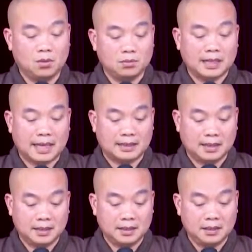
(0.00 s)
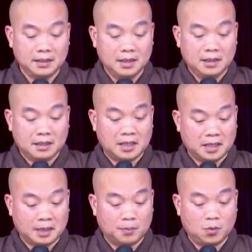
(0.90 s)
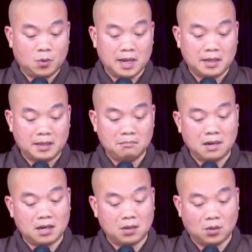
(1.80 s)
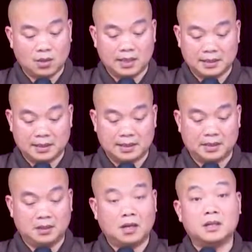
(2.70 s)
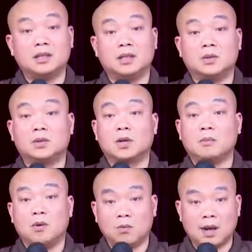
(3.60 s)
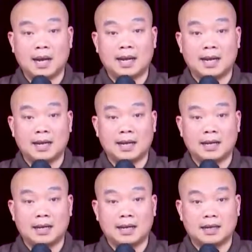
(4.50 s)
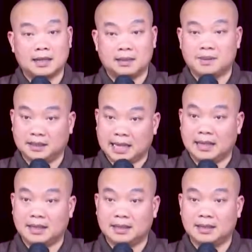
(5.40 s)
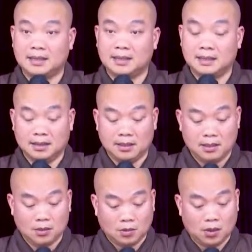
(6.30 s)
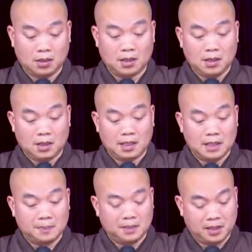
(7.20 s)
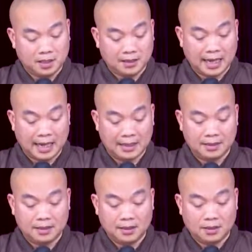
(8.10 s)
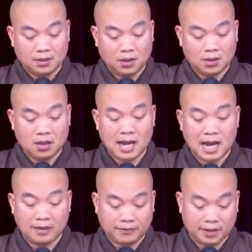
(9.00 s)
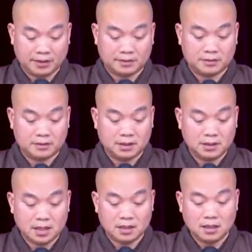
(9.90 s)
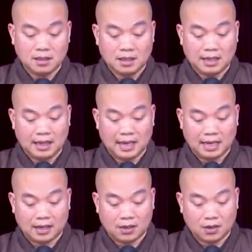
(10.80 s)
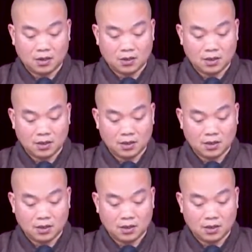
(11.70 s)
chúng ta thấy cái nghiệp của quá khứ bất luận là gì, nó đều có bốn quả ở trong hiện tại này. Còn cái nghiệp hiện tại nó có hai phần. Thứ nhất là nó